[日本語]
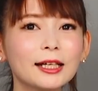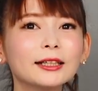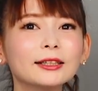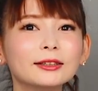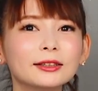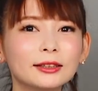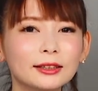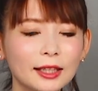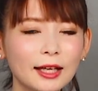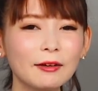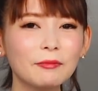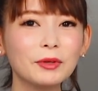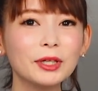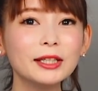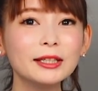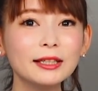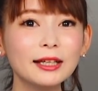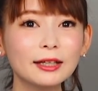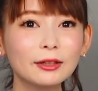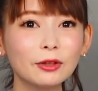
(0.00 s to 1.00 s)
なくってみん
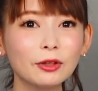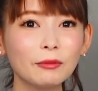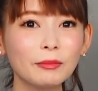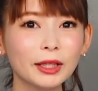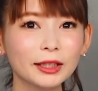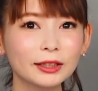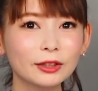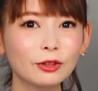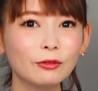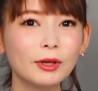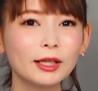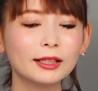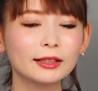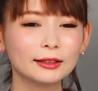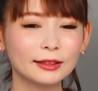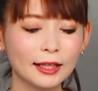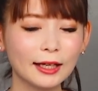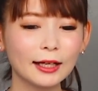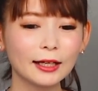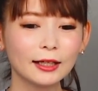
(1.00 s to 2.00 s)
なこう巻き込まれ
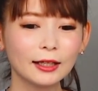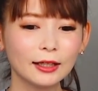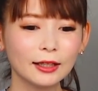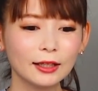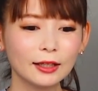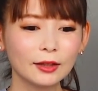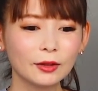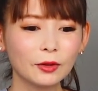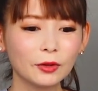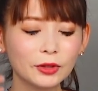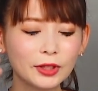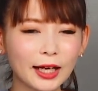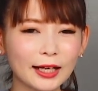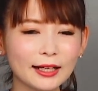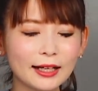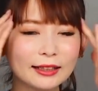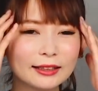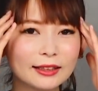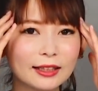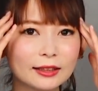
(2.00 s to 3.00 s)
てこう
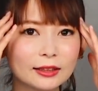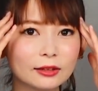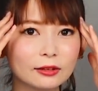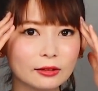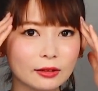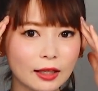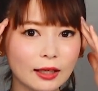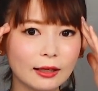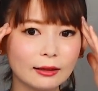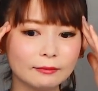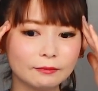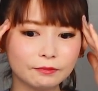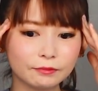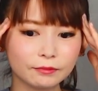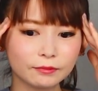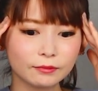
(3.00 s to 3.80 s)
悩んだりとか、